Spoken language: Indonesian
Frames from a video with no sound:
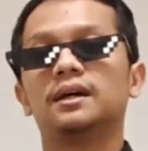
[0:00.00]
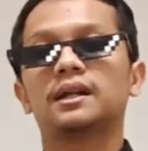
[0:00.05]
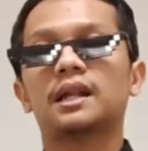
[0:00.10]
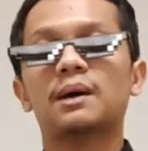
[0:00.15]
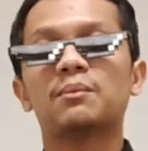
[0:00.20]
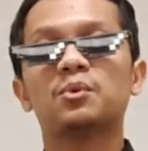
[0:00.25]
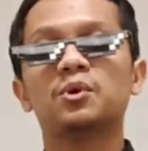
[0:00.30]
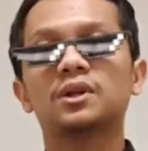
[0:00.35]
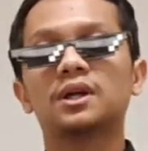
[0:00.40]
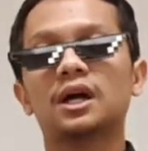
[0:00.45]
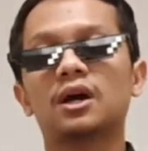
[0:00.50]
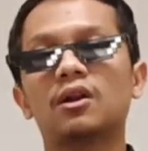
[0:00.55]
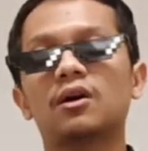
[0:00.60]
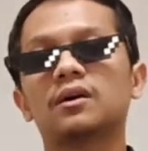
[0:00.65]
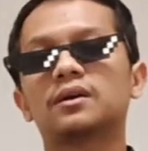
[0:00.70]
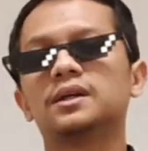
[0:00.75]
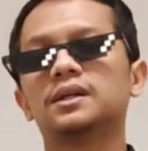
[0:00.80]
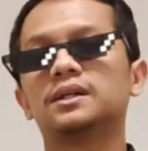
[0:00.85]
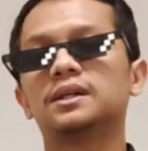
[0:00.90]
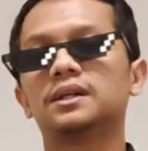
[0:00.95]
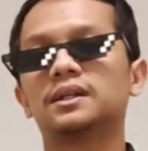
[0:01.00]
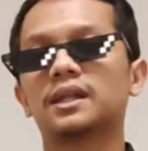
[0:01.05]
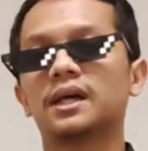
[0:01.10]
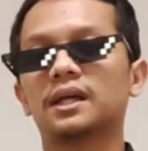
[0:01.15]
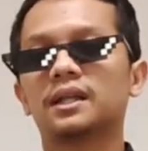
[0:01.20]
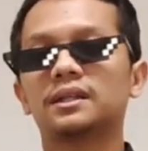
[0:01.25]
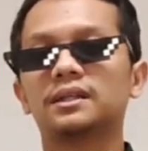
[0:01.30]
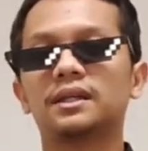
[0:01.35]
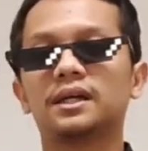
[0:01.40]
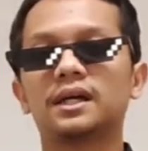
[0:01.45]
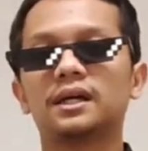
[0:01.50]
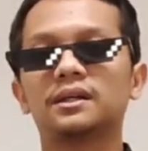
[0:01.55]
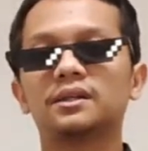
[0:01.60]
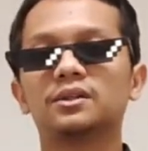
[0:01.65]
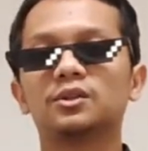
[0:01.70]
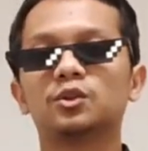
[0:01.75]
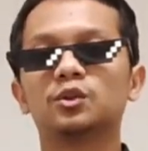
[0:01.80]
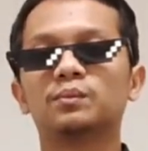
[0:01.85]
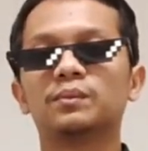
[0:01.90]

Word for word: Namun kalau gigitannya itu